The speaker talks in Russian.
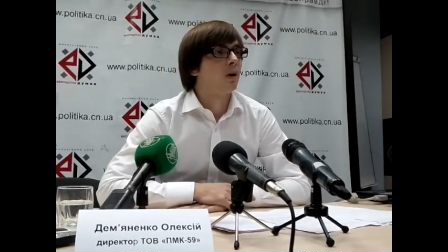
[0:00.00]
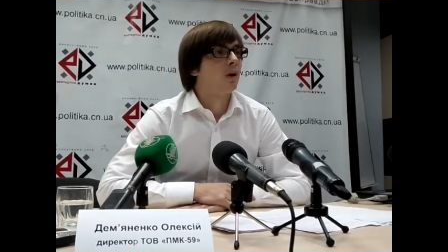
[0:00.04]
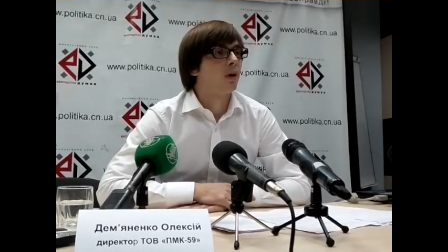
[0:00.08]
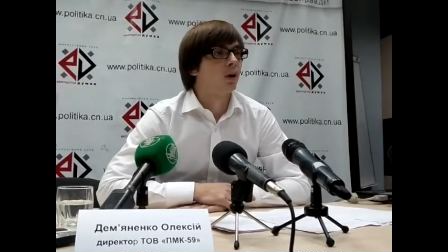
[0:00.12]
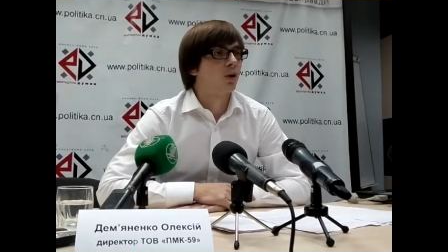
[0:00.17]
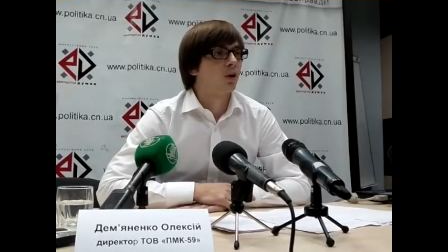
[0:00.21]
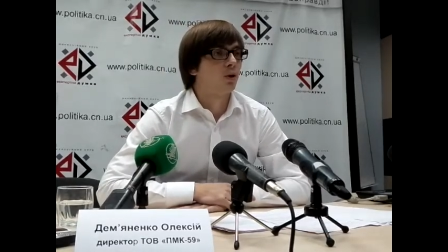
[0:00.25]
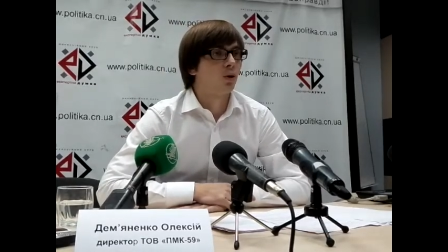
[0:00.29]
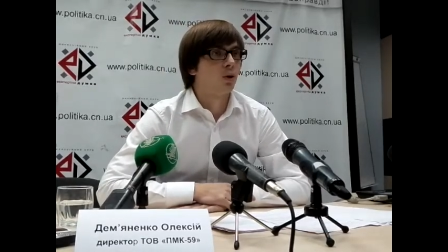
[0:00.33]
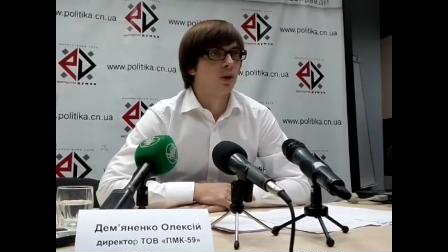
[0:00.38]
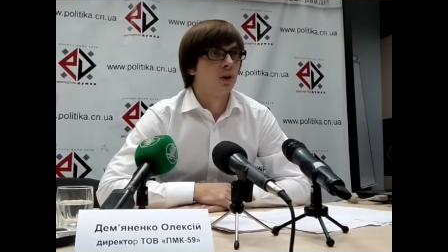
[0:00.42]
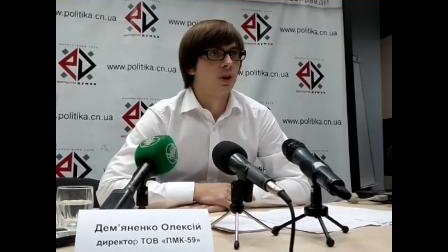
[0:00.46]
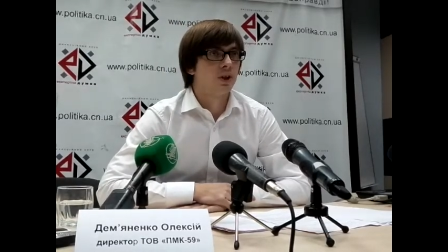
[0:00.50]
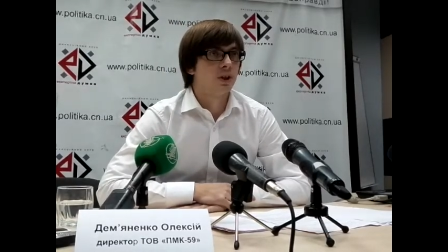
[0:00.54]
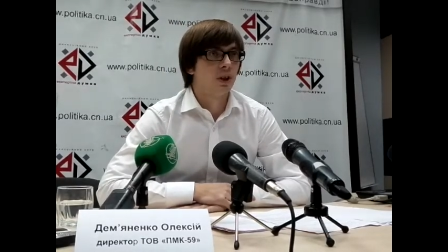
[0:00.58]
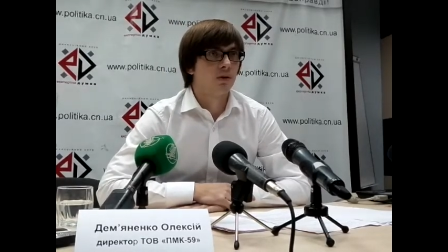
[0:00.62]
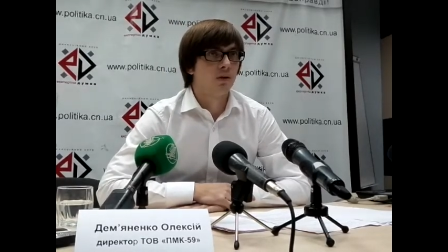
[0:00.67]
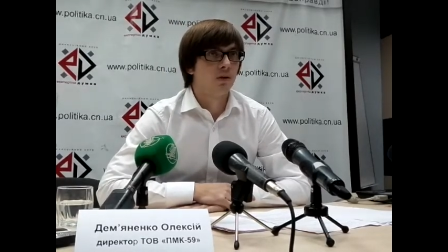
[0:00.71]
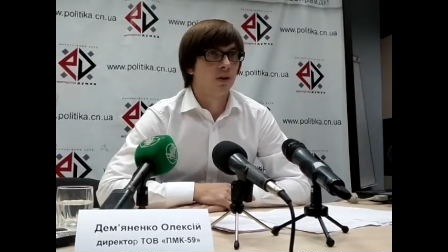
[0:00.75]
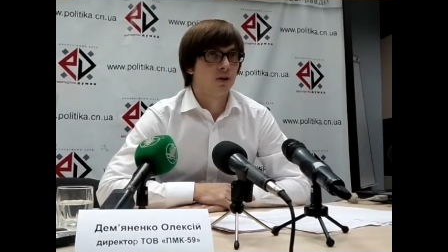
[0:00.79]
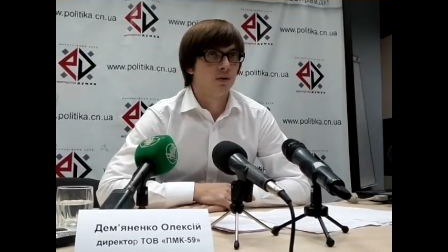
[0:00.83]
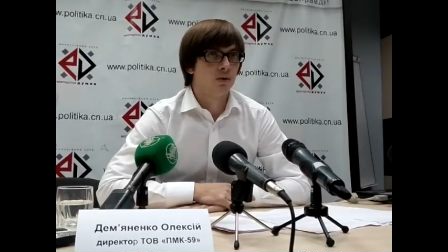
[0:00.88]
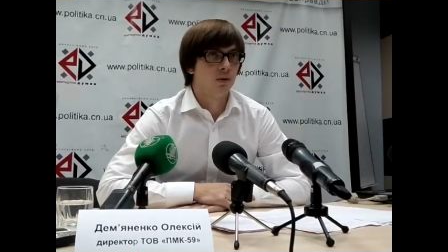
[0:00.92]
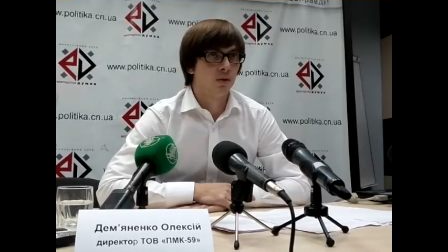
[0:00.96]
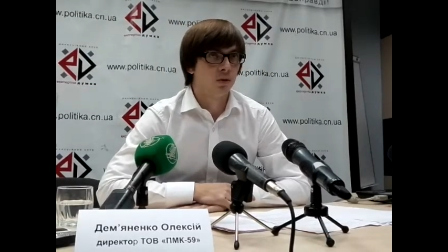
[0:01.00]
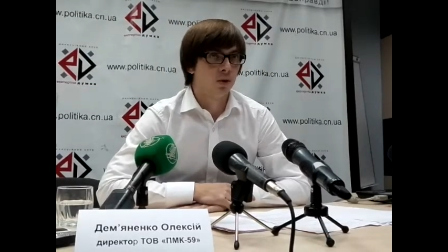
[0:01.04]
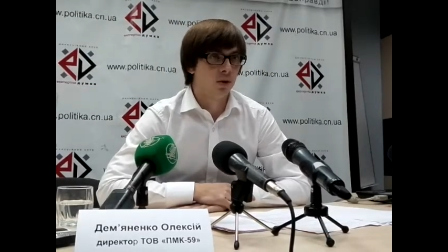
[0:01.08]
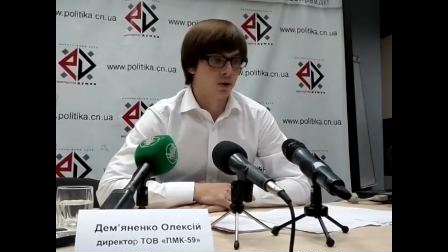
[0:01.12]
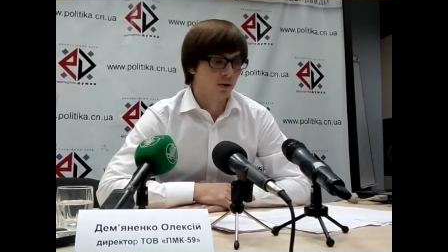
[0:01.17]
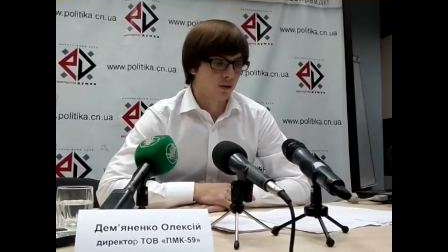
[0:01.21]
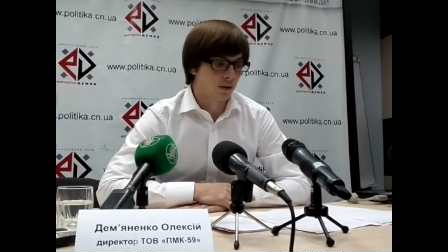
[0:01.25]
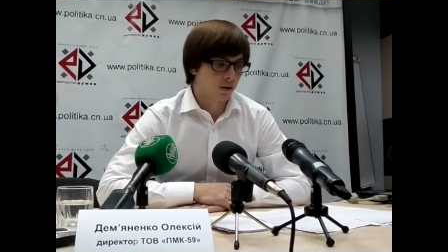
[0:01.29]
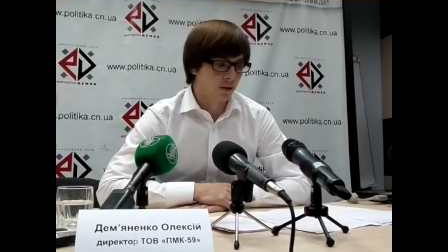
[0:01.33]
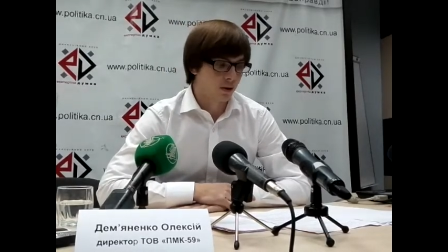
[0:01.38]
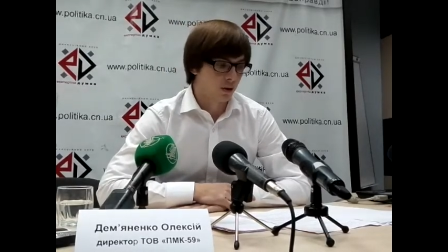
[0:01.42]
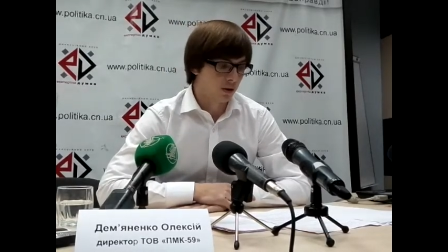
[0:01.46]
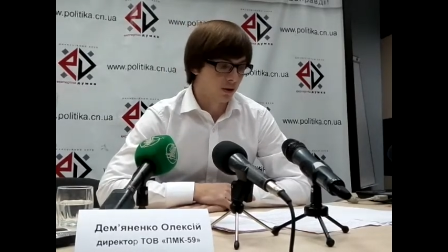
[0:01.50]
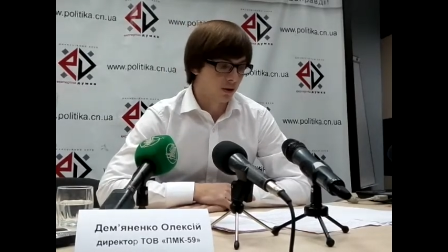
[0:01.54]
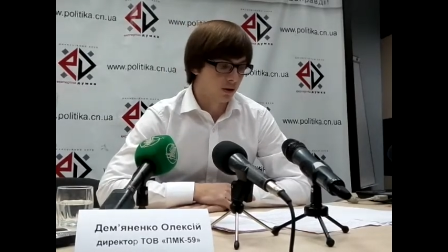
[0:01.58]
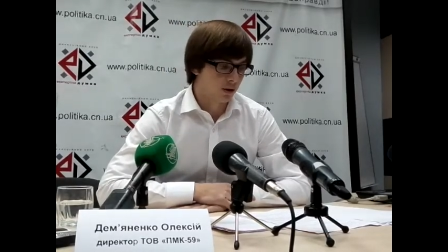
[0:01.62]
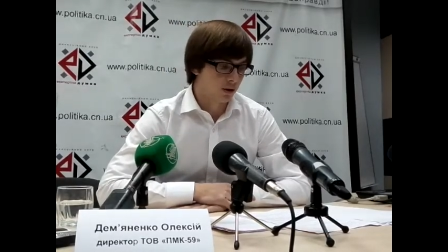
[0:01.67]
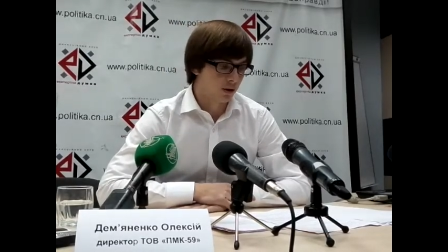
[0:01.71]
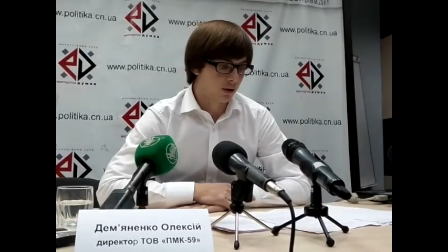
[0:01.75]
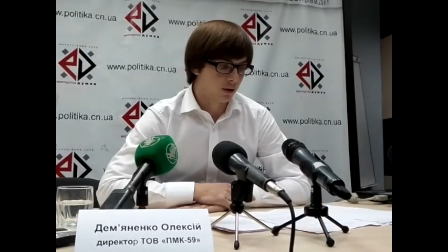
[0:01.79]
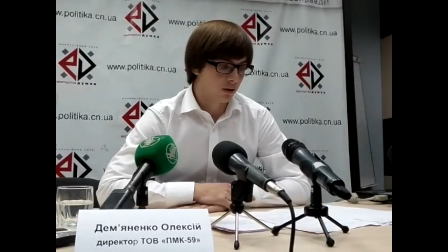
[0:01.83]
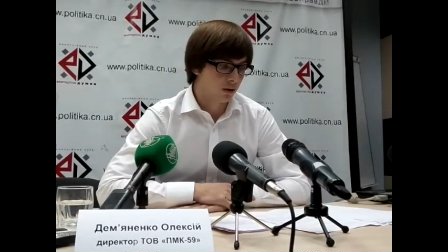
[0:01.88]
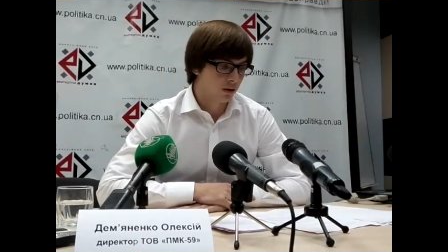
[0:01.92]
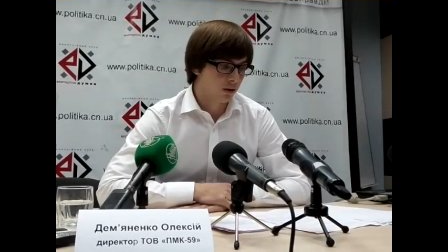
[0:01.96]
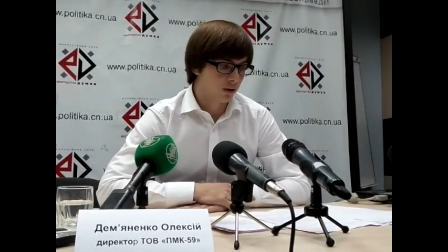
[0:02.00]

который не соответствует действительности.